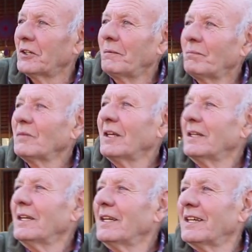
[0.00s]
Ah, te debe
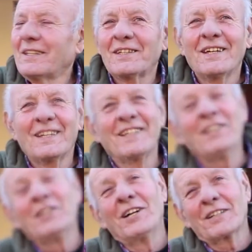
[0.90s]
haber hecho gancho.
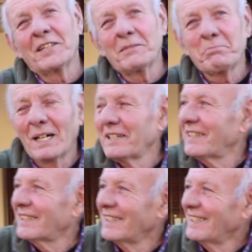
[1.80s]
Y no, ¿qué te
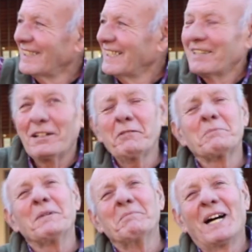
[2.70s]
parece?
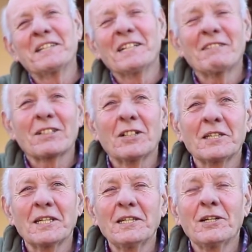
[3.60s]
Eh, me, mandaba a
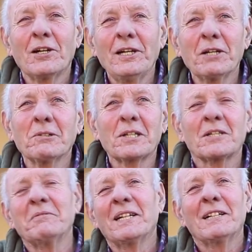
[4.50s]
cortarle los
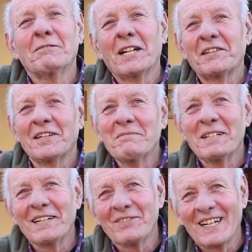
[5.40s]
ligustres, me daba una
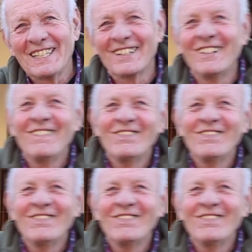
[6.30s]
semana de franco.